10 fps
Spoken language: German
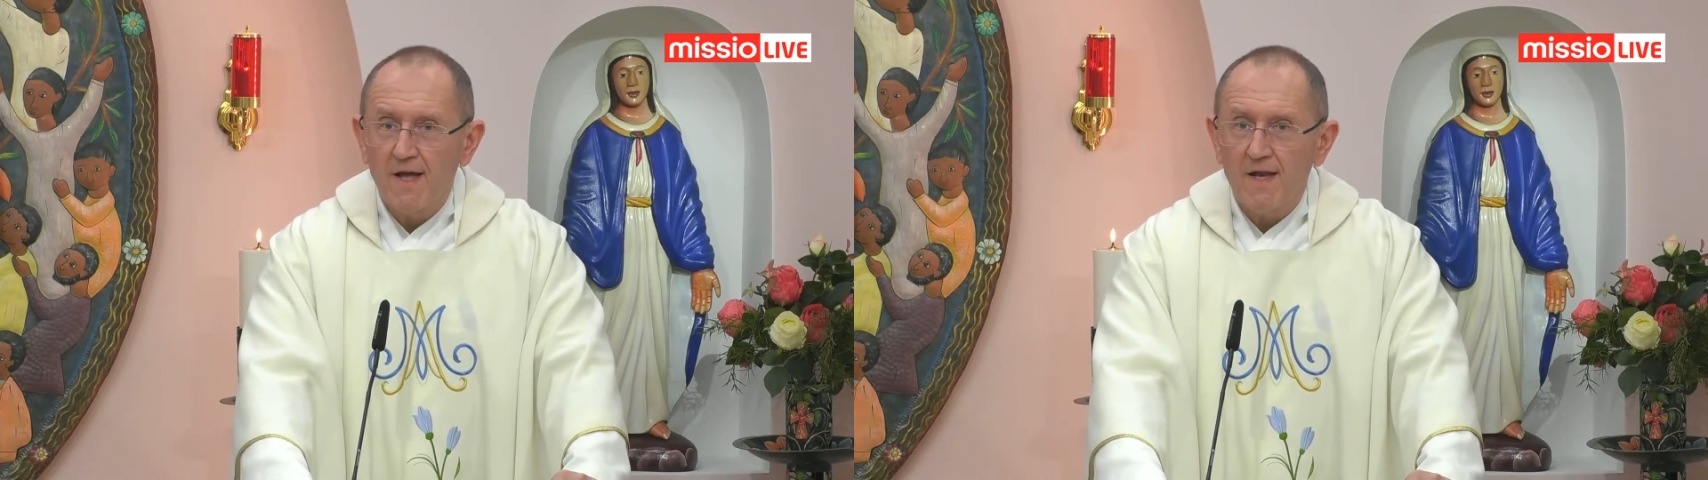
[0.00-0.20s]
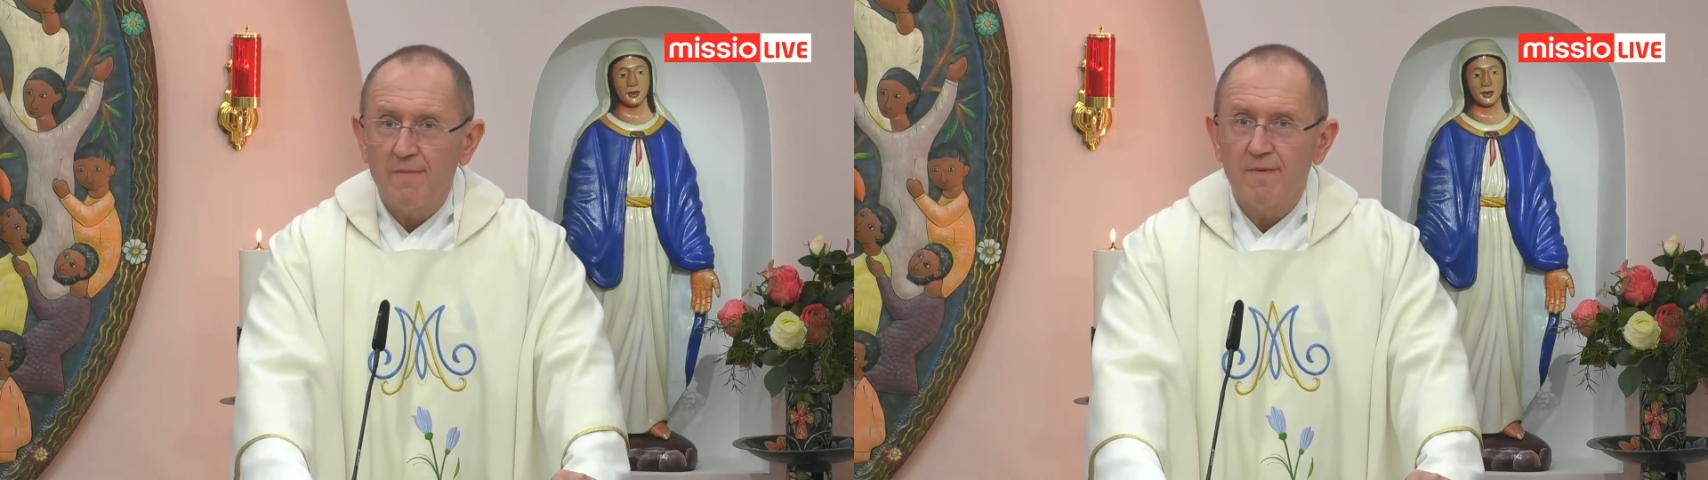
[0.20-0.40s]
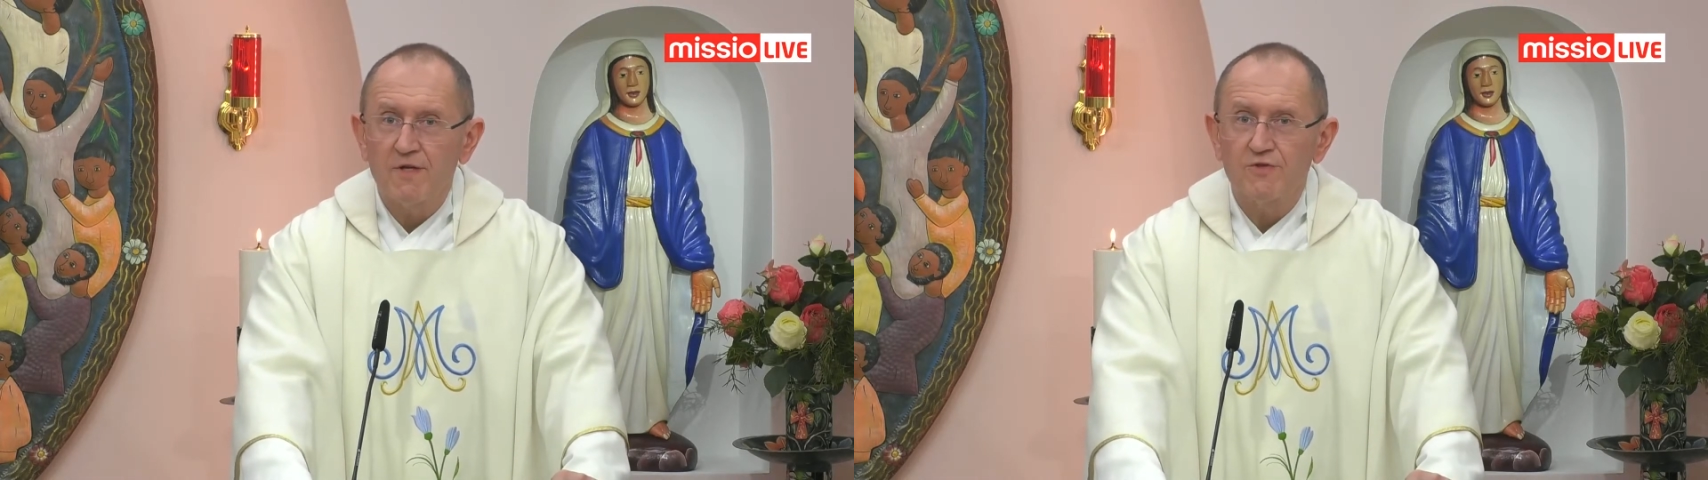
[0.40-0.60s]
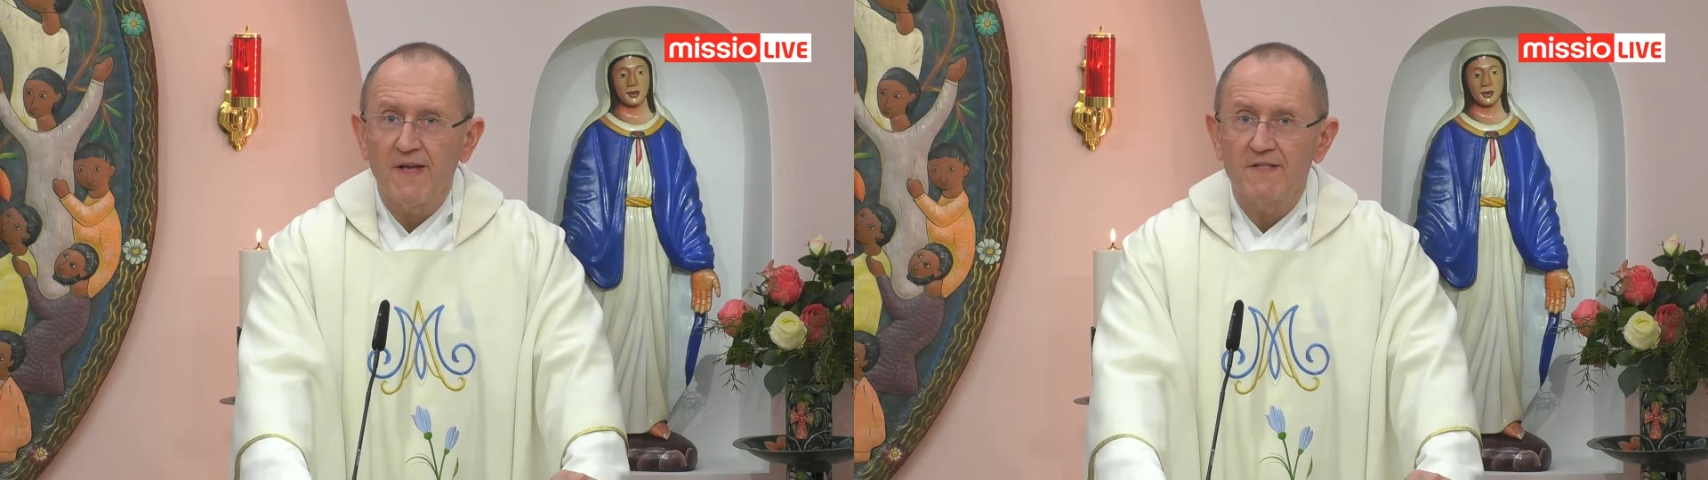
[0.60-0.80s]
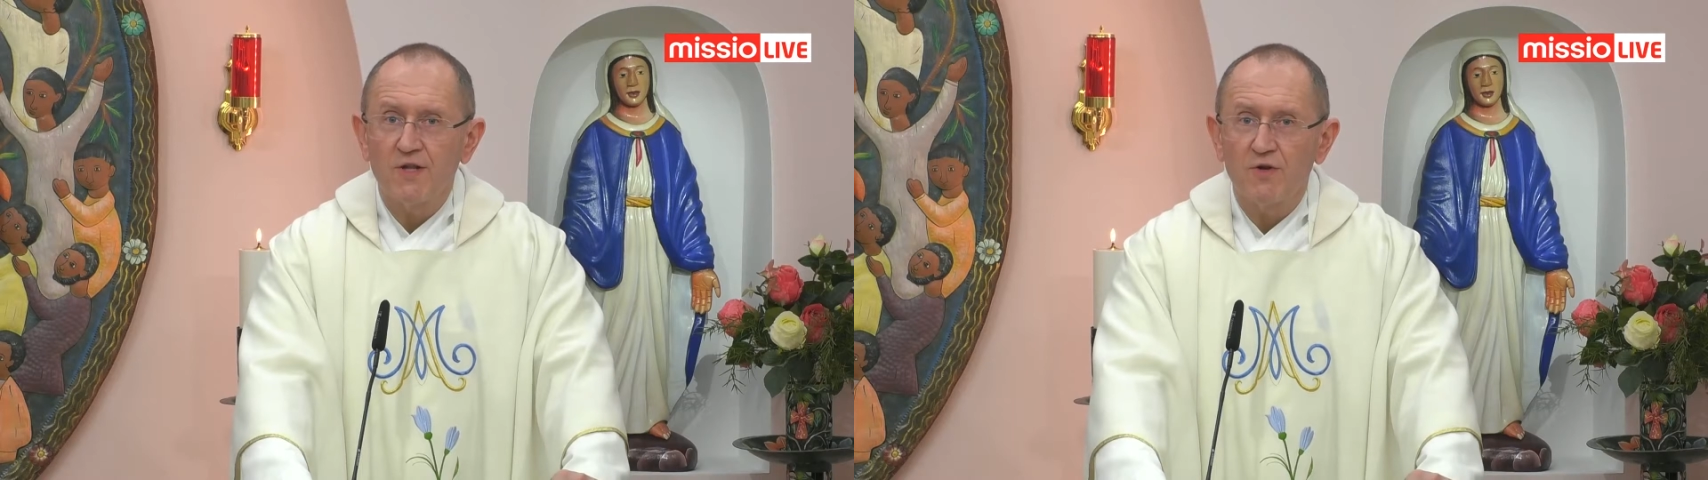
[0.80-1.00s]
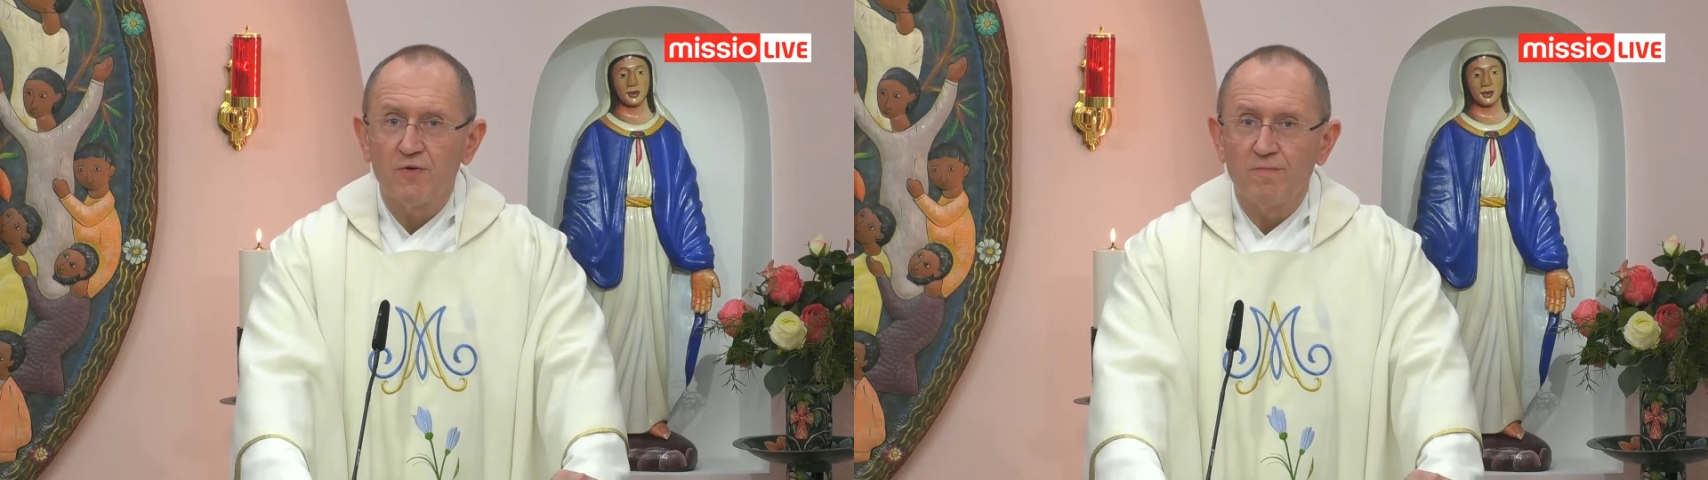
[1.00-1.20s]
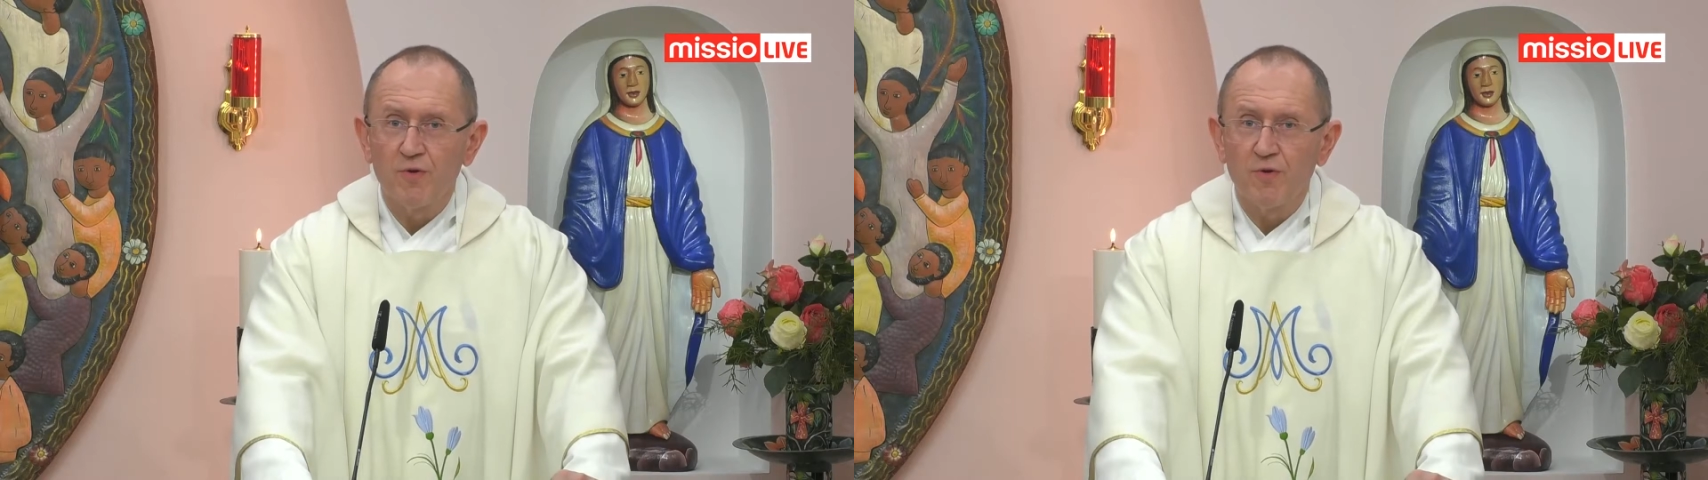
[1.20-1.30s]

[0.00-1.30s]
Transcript: Liebe Schwestern und